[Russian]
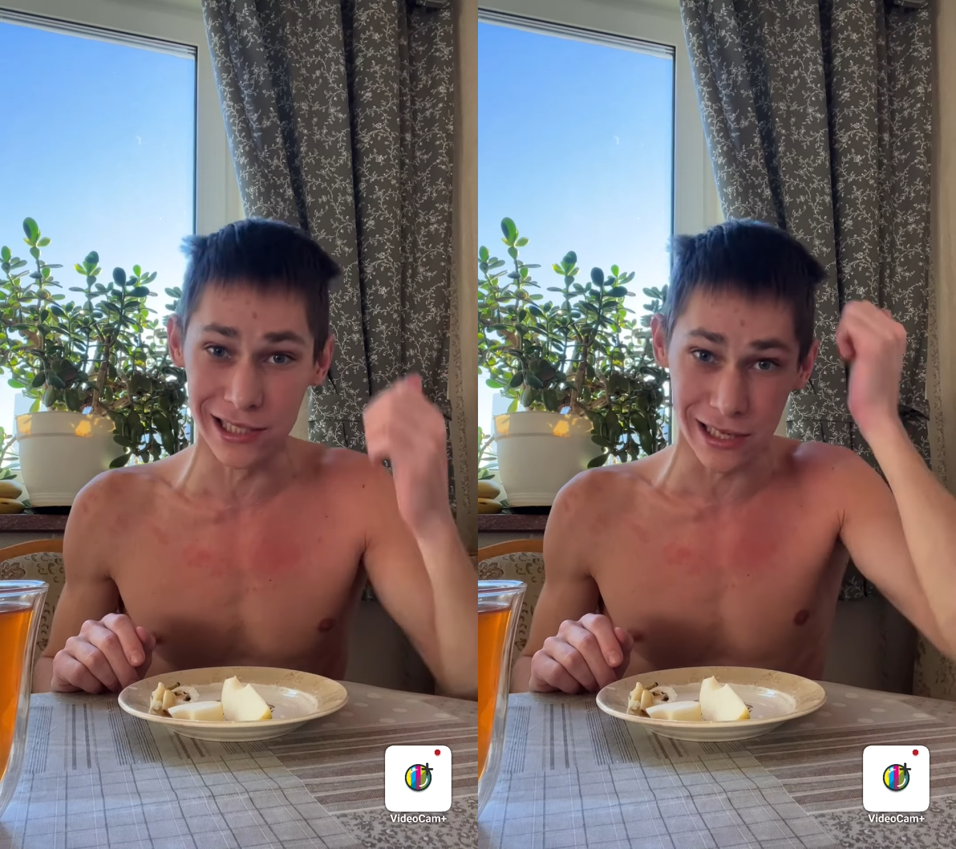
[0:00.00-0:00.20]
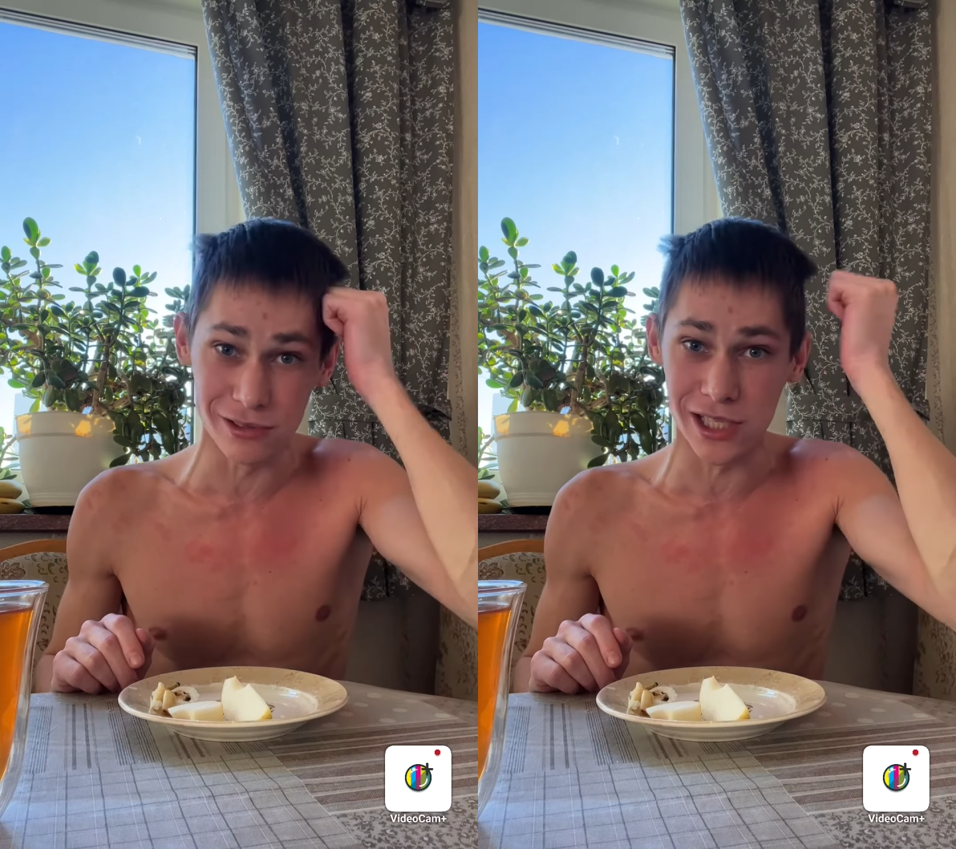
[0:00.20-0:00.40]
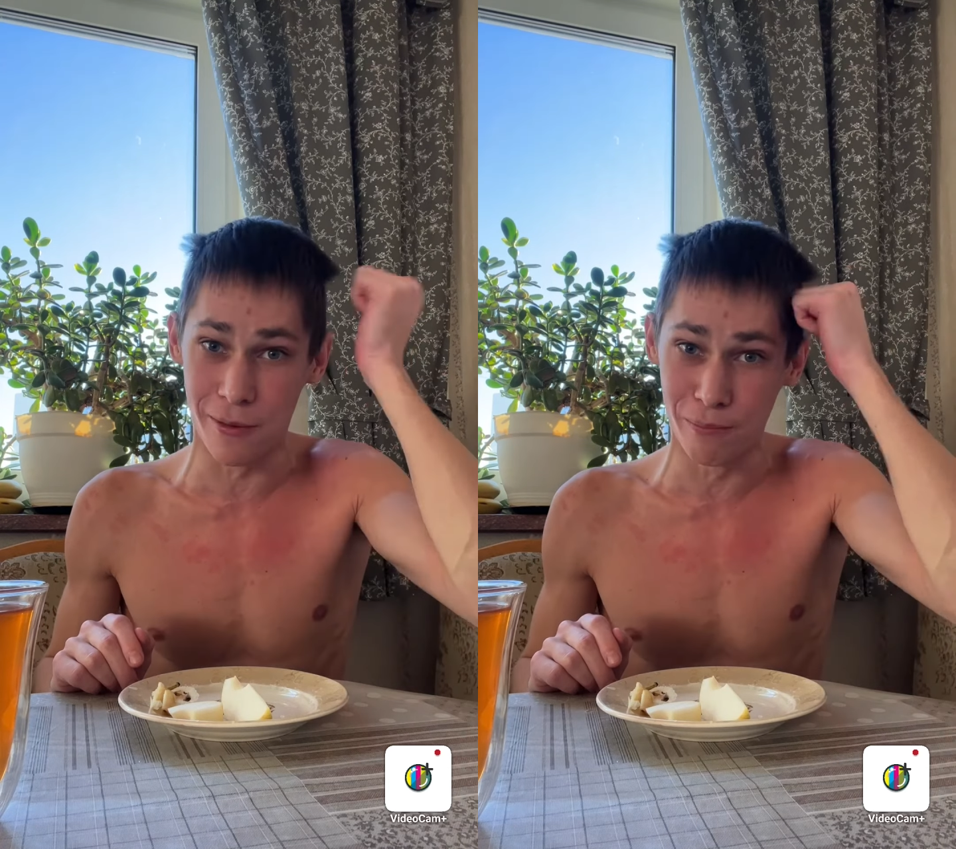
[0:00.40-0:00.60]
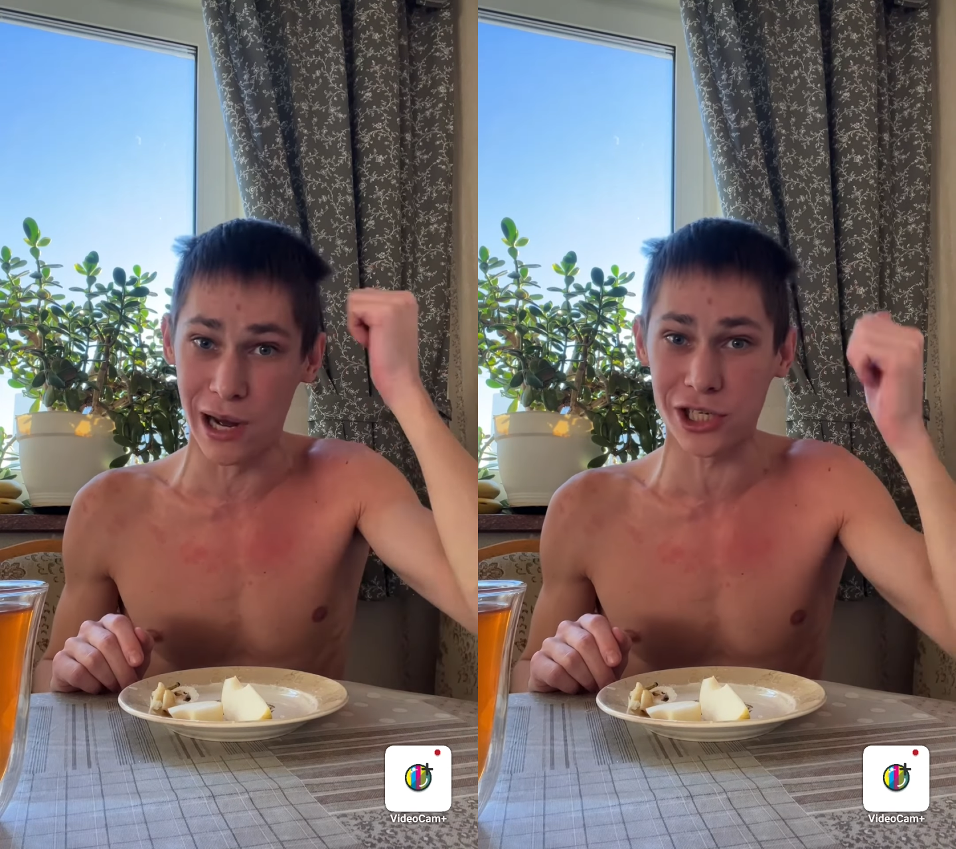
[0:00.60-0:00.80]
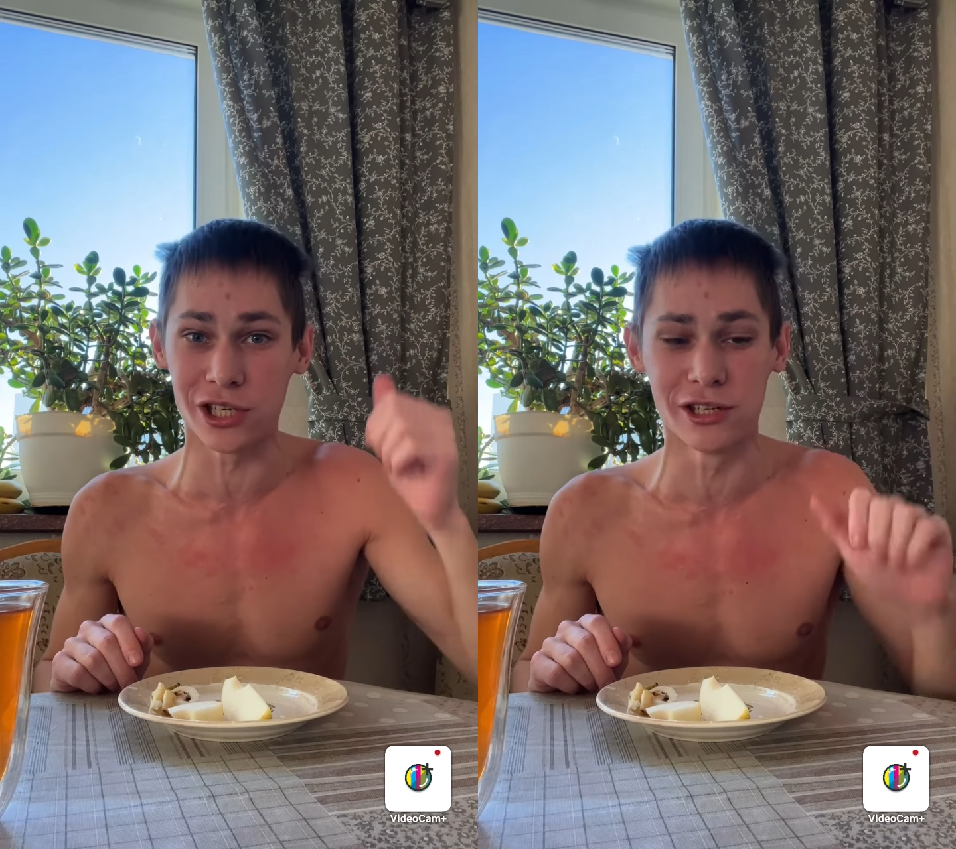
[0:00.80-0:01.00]
совсем
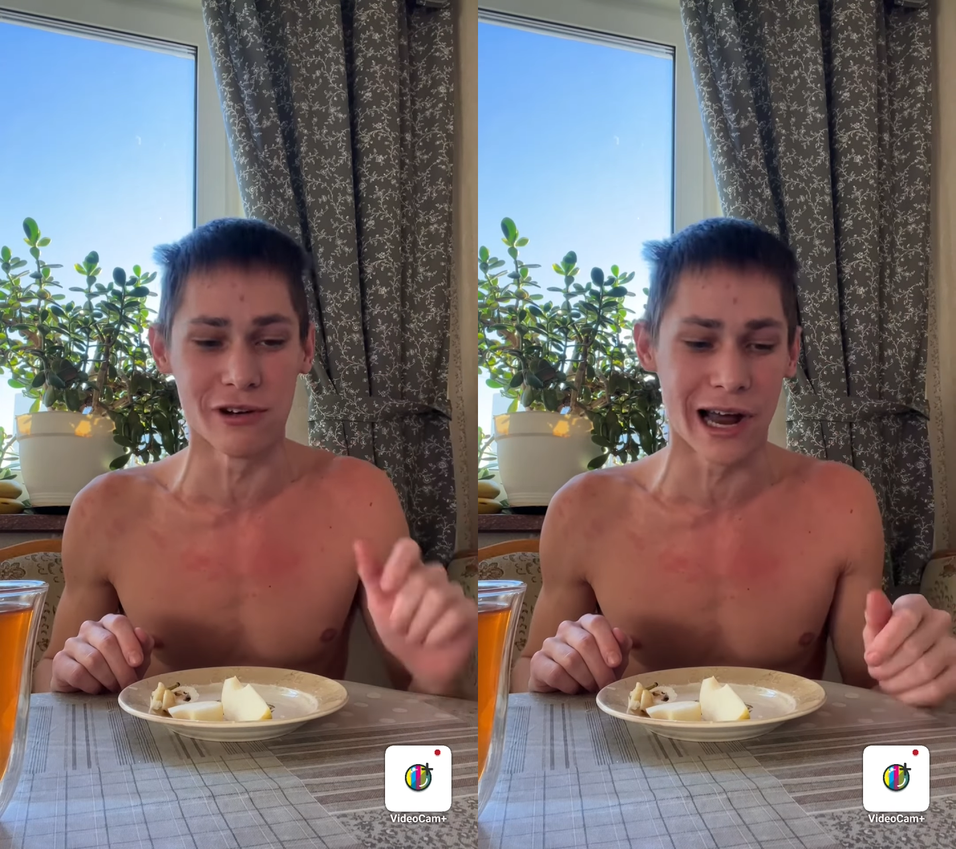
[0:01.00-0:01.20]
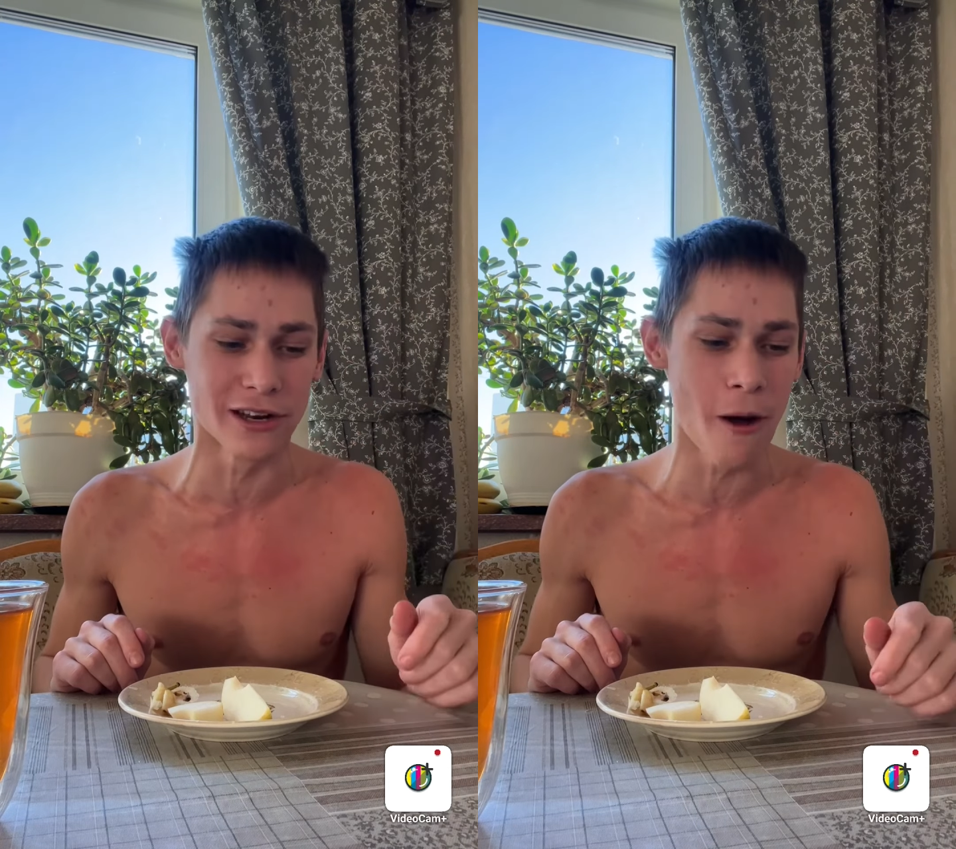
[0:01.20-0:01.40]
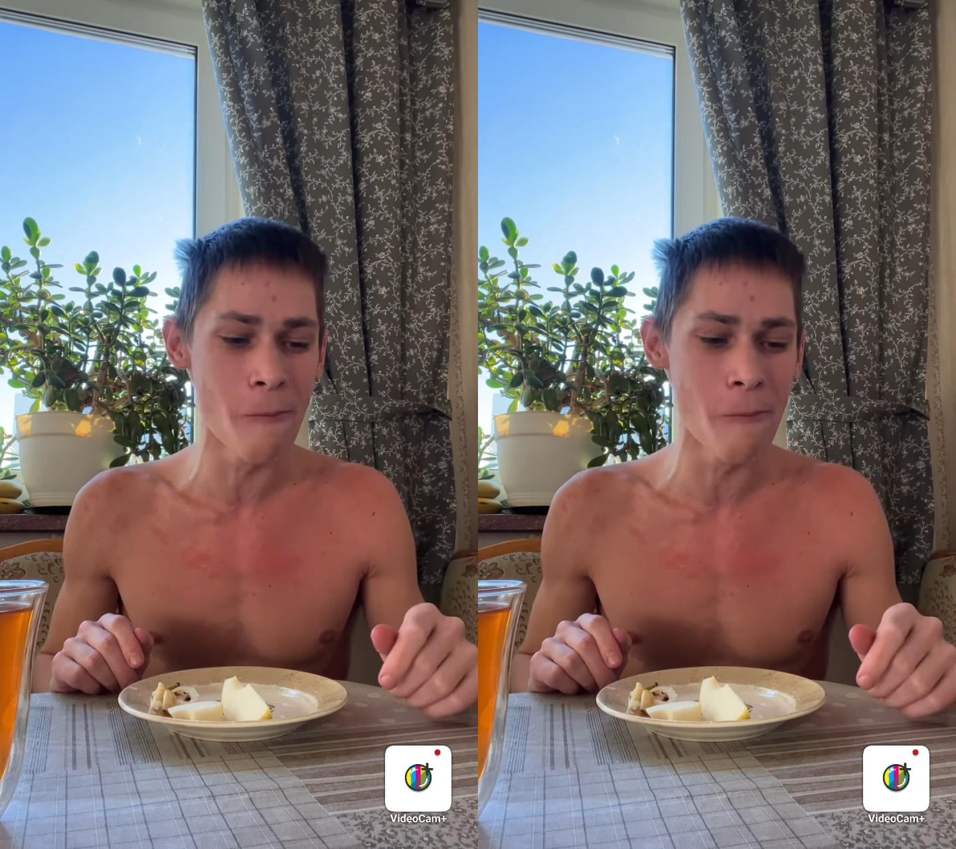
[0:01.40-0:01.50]
башни не варит.